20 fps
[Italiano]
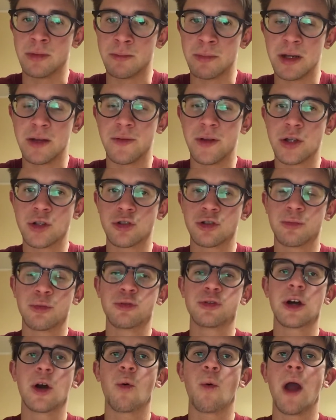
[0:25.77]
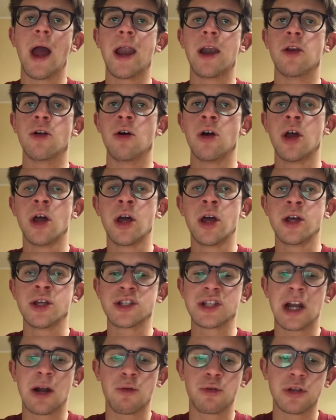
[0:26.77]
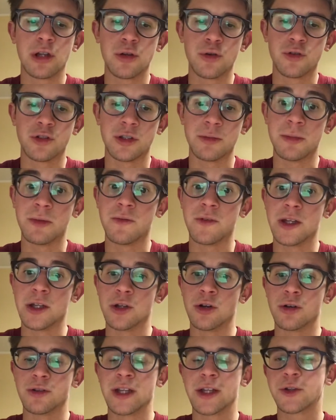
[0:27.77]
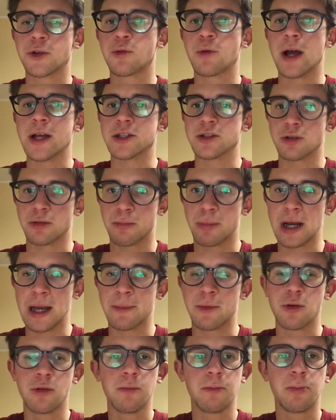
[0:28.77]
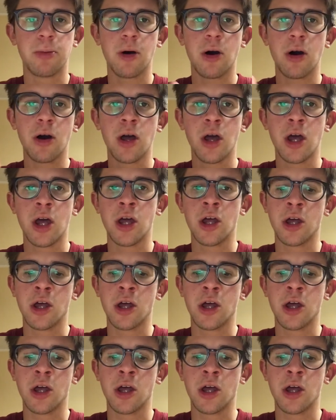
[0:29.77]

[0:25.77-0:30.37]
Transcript: mi riferisco soprattutto a quello sarà uno degli ultimi video detto questo parliamone un po'